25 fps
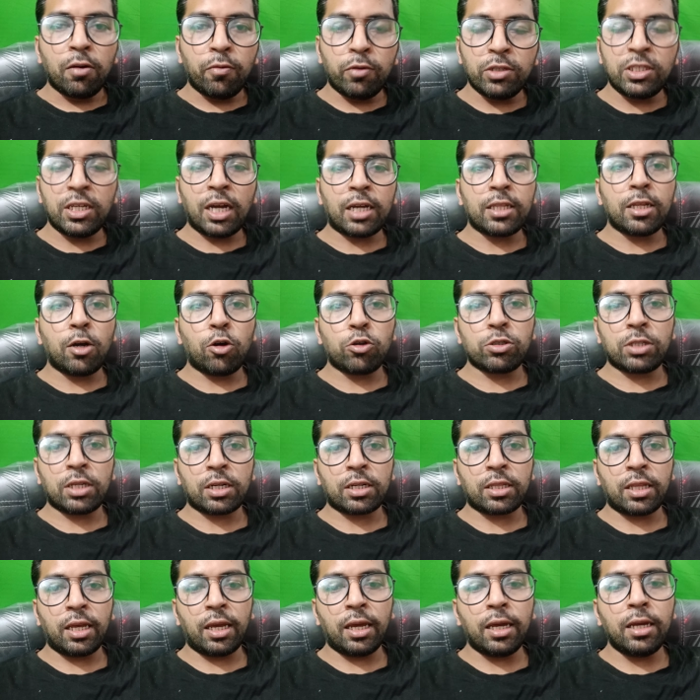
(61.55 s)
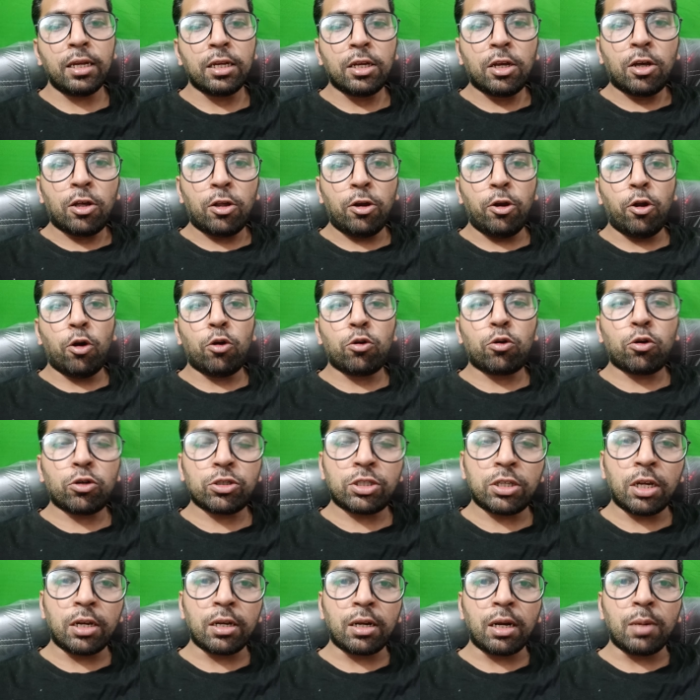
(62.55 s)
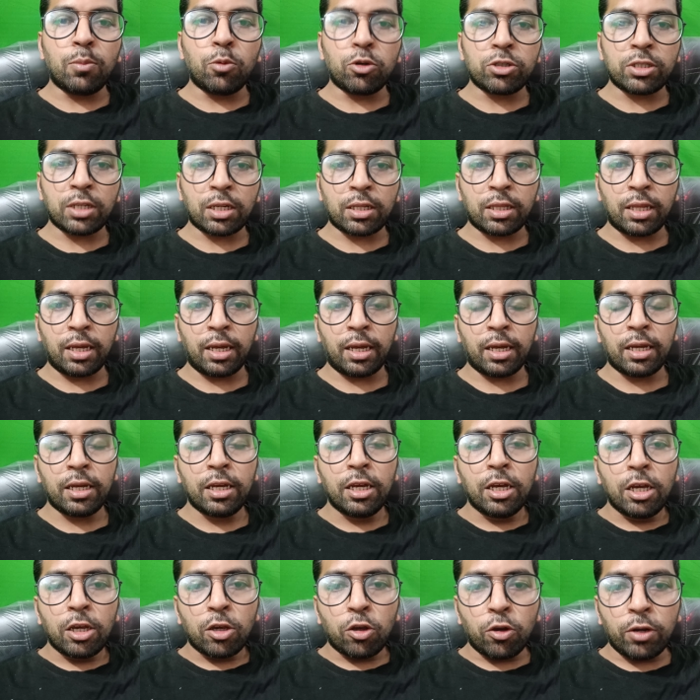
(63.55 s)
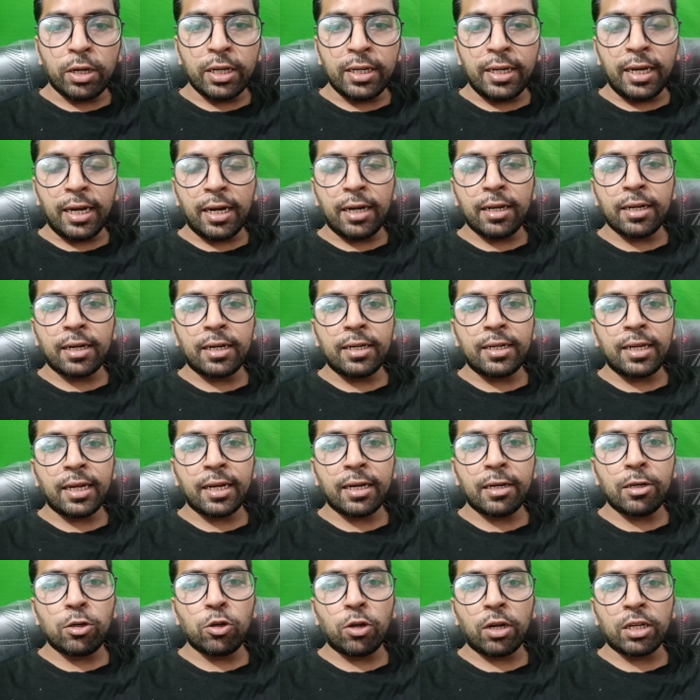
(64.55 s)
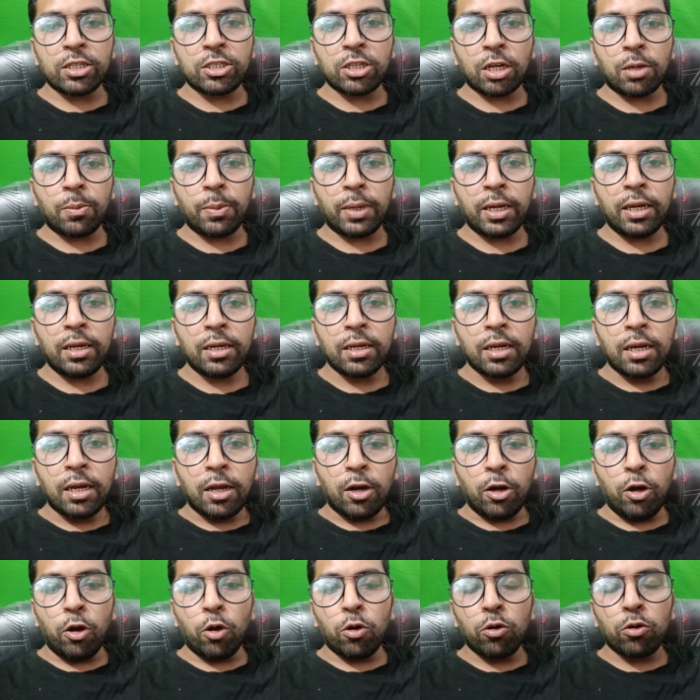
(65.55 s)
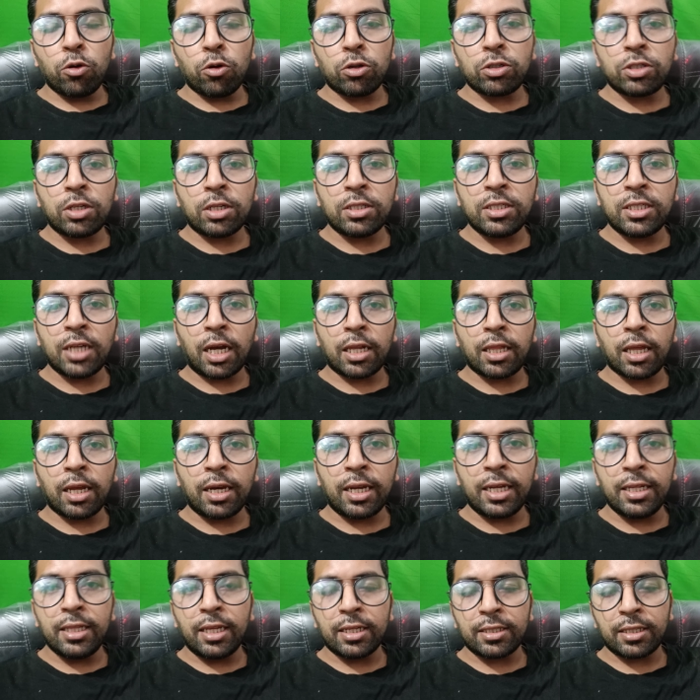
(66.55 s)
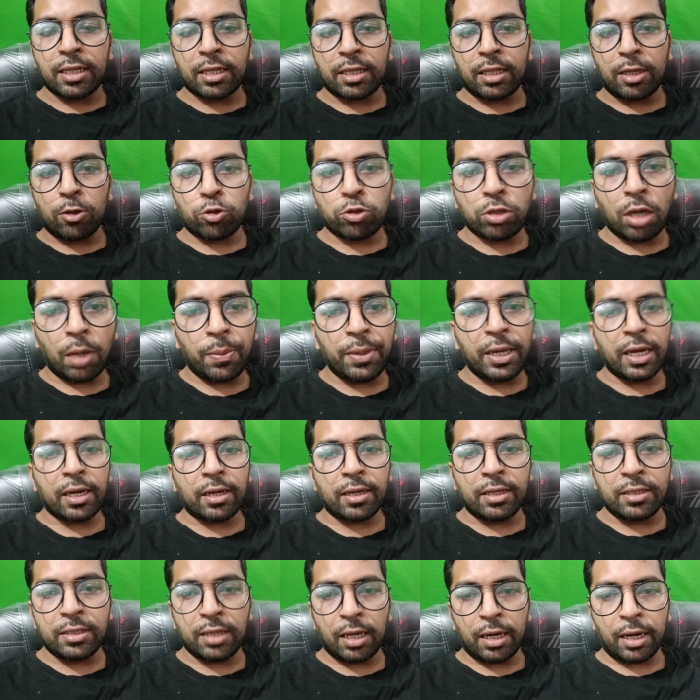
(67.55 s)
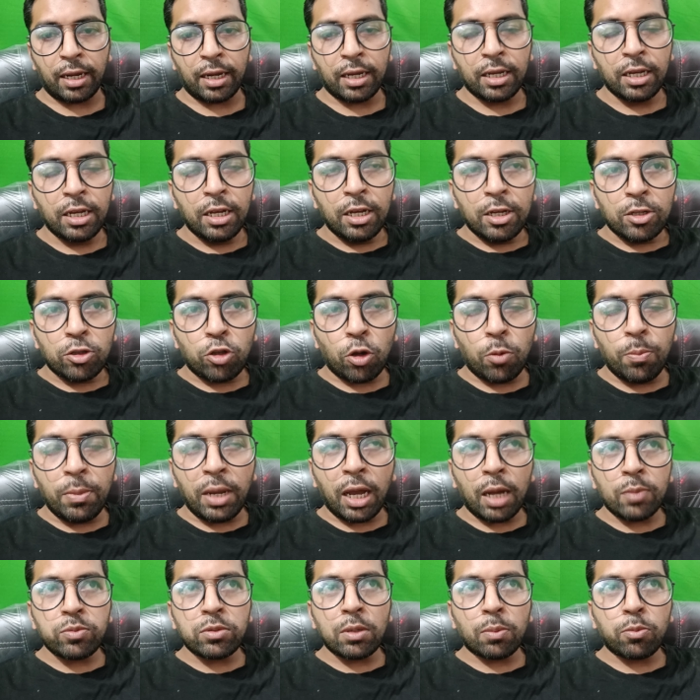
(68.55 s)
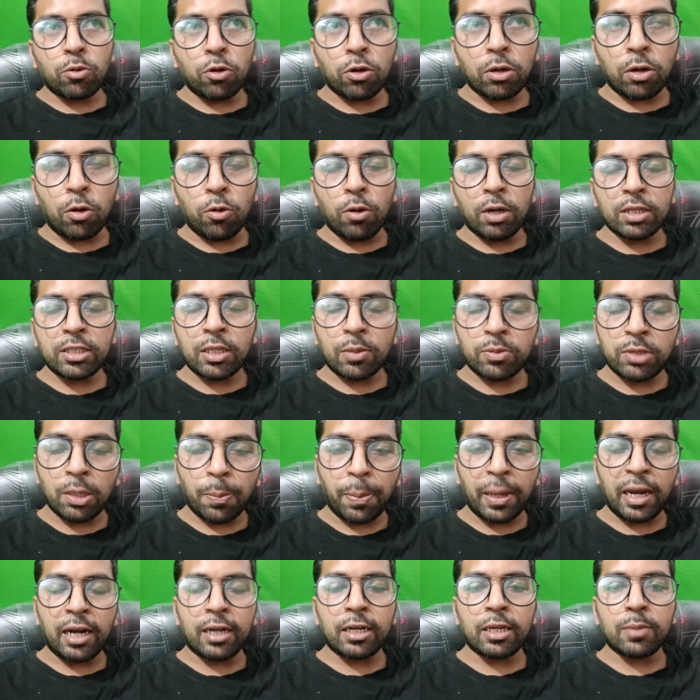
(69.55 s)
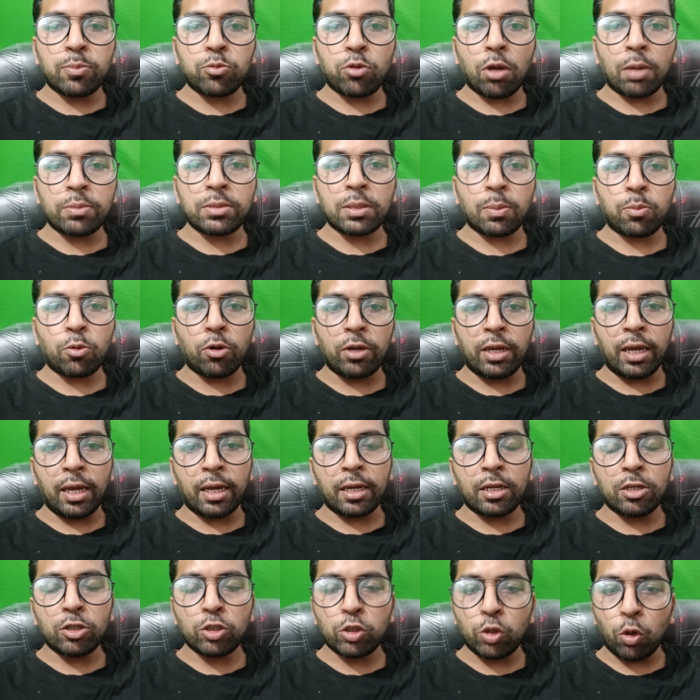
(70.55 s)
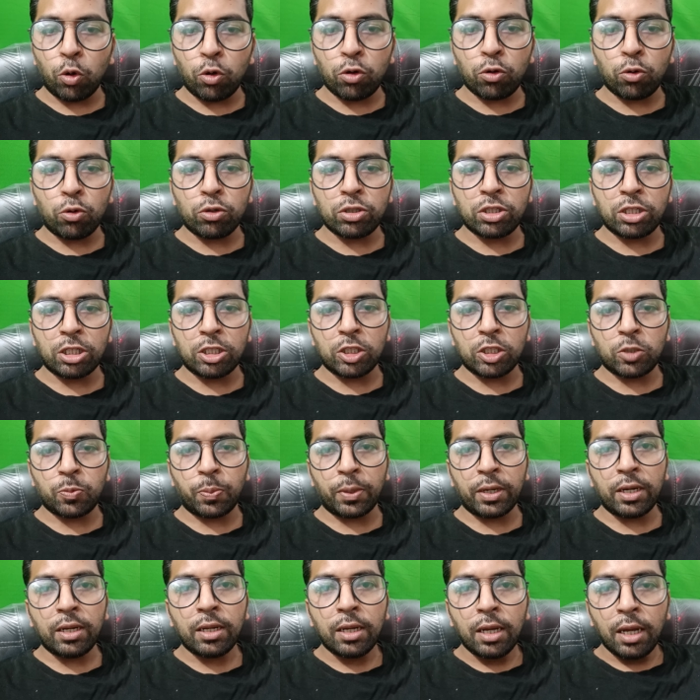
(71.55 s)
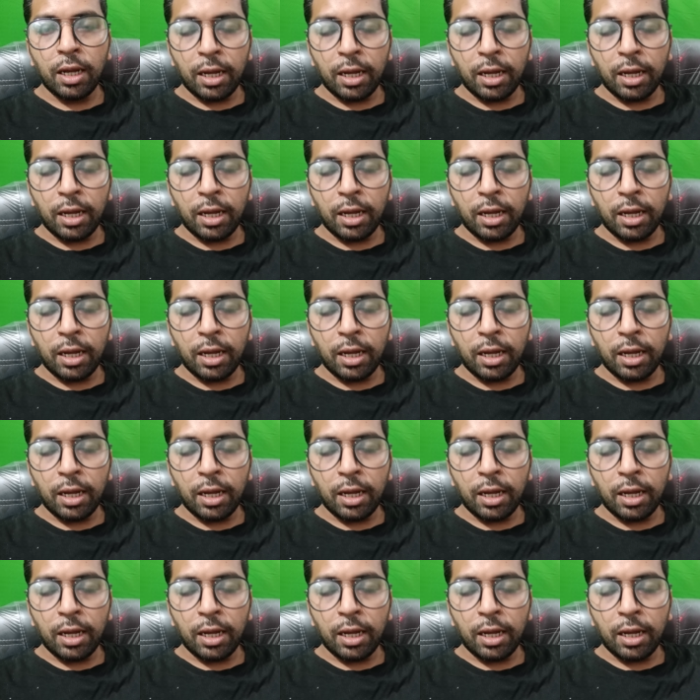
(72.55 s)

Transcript: वो ज़्यादा हो सकते हैं लॉन्ग क्वेश्चन कम हो सकते हैं क्योंकि डेढ़ घंटे के ड्यूरेशन में लॉन्ग क्वेश्चन ज़्यादा नहीं दे सकते उसका भी एक रीज़न है तो मैं आप सबको कहूँगा सबसे पहला टिप तो आप सबको यह है कि शॉर्ट क्वेश्चन पर